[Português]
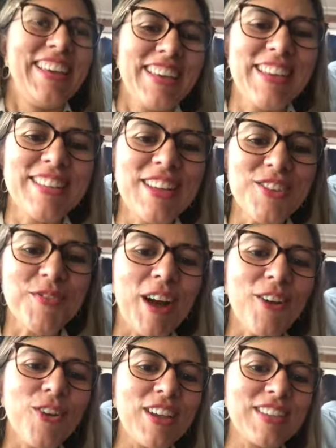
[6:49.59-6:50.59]
E Deus
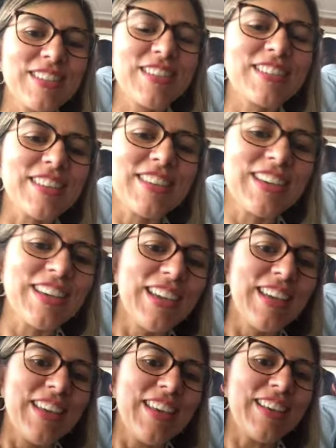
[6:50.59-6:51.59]
marcou este dia
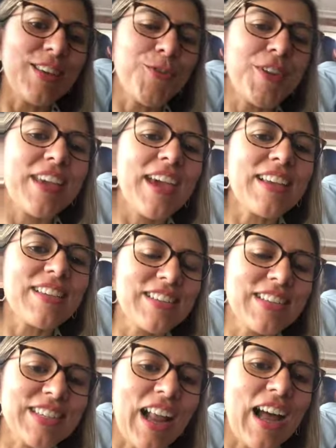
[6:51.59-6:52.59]
e que fique
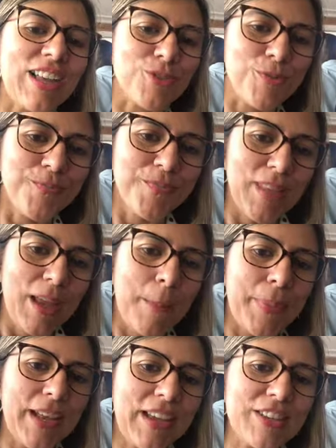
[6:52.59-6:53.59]
registrado,
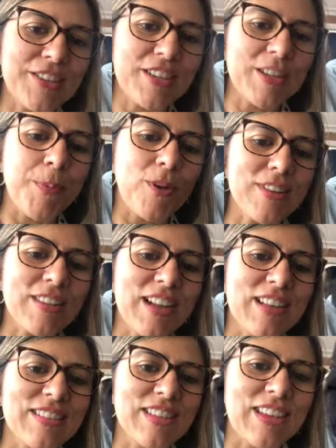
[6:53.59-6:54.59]
para que a gente possa é
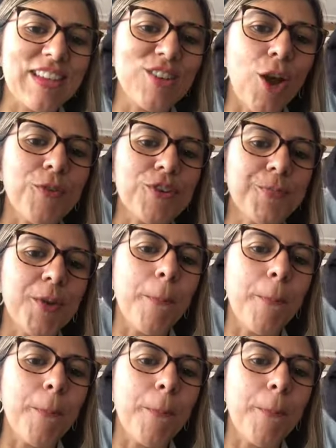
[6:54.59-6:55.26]
trazer novas né?